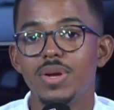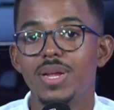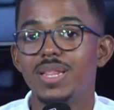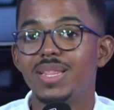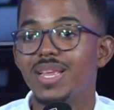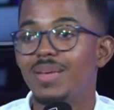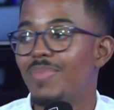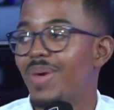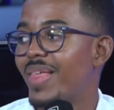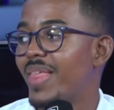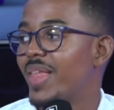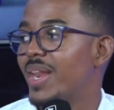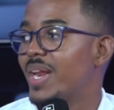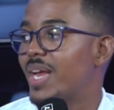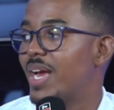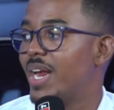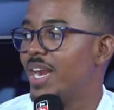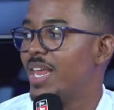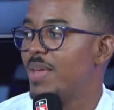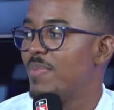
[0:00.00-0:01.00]
es el tema del
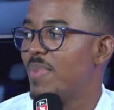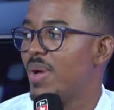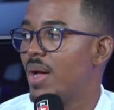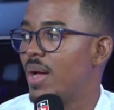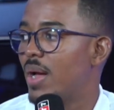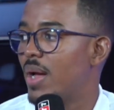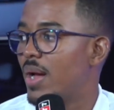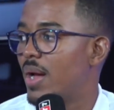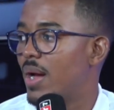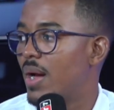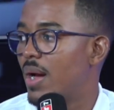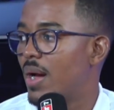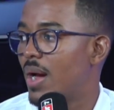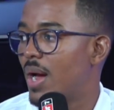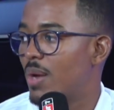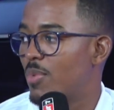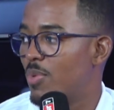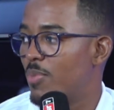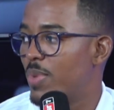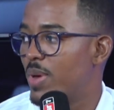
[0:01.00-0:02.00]
clima
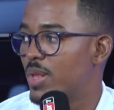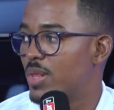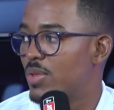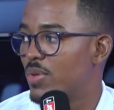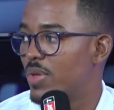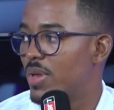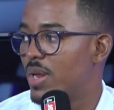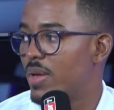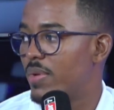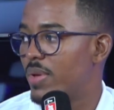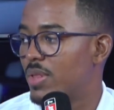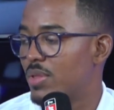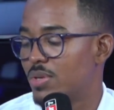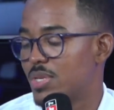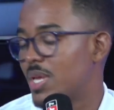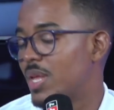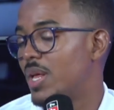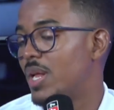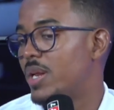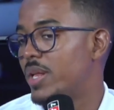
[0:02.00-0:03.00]
al momento del evento. O
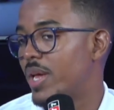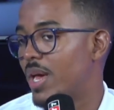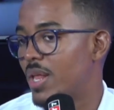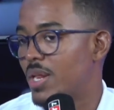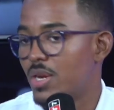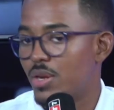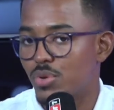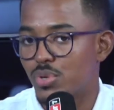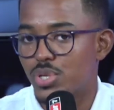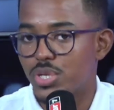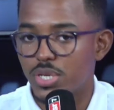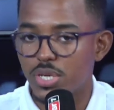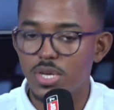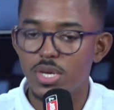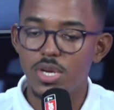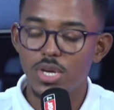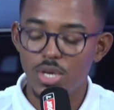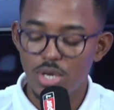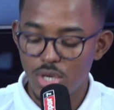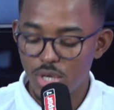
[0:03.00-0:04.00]
sea, del día al 12,
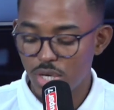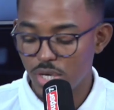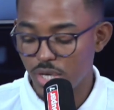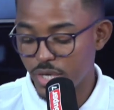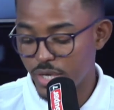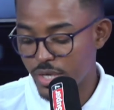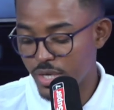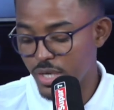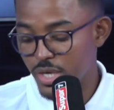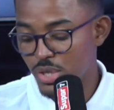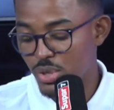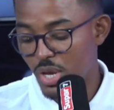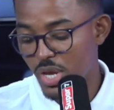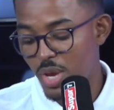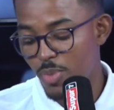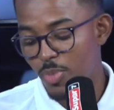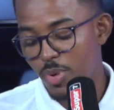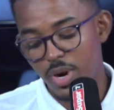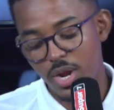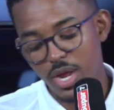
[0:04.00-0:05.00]
eh, eso hay
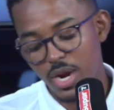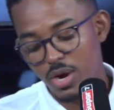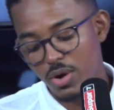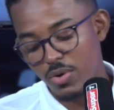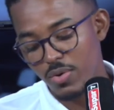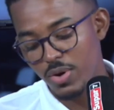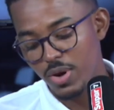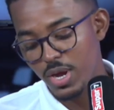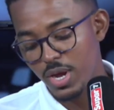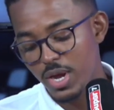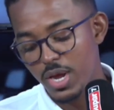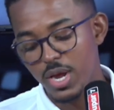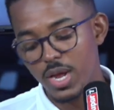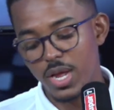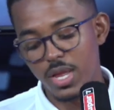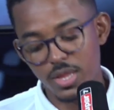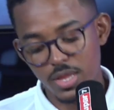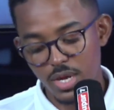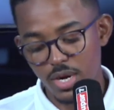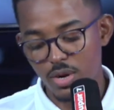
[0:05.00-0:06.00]
que ponerlo
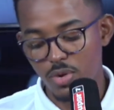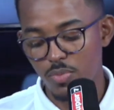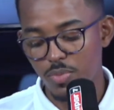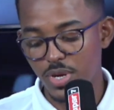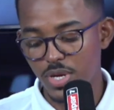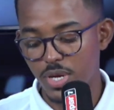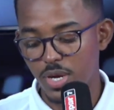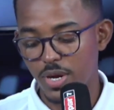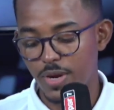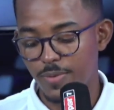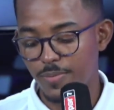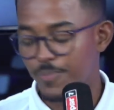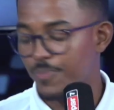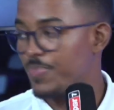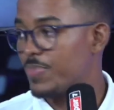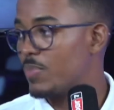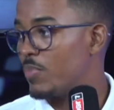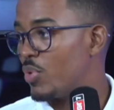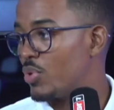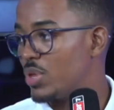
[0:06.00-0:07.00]
entre comillas.
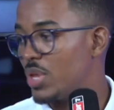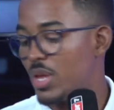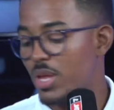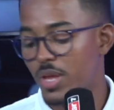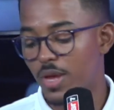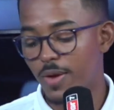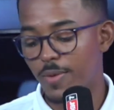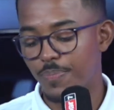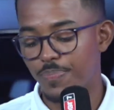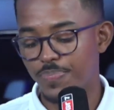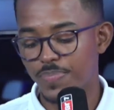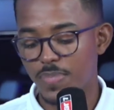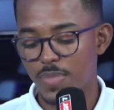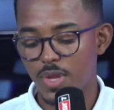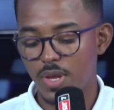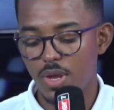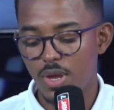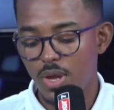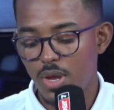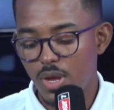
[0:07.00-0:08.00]
Montilla,
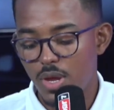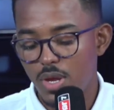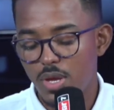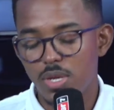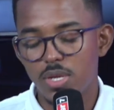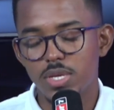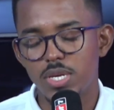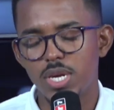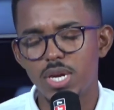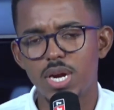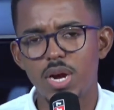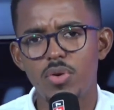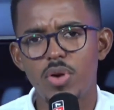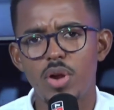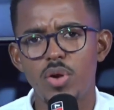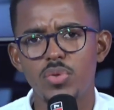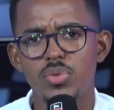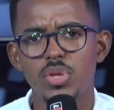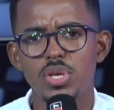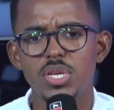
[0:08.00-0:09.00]
llega
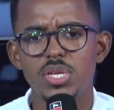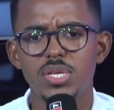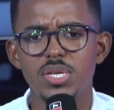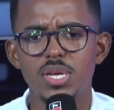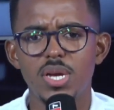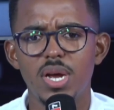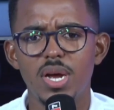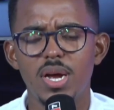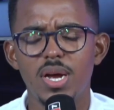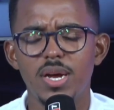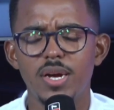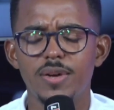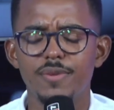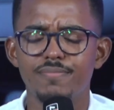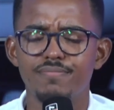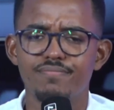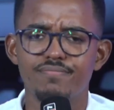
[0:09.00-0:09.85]
una noticia